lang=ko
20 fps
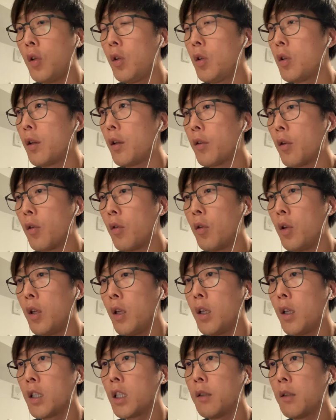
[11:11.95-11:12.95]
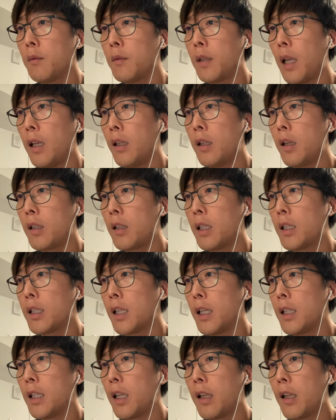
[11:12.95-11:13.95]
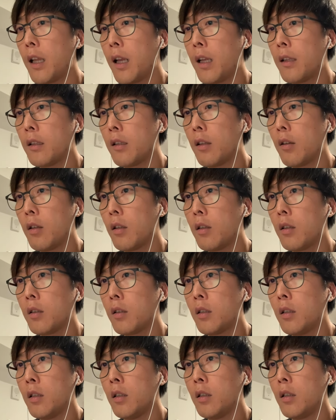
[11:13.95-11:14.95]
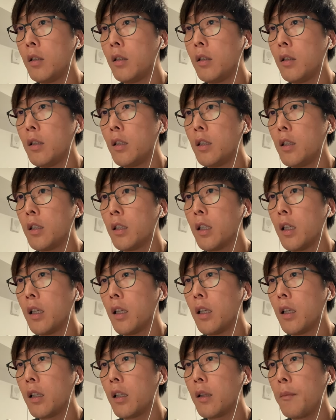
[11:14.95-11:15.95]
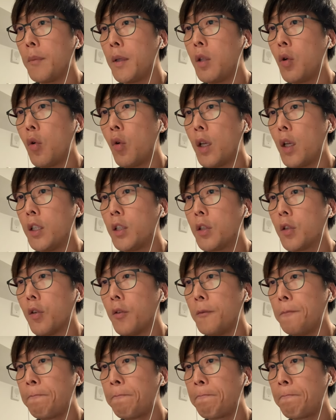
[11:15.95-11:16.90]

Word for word: 그래서 지금 데이터 디자인에 대한 그 이제 비디오가 있죠.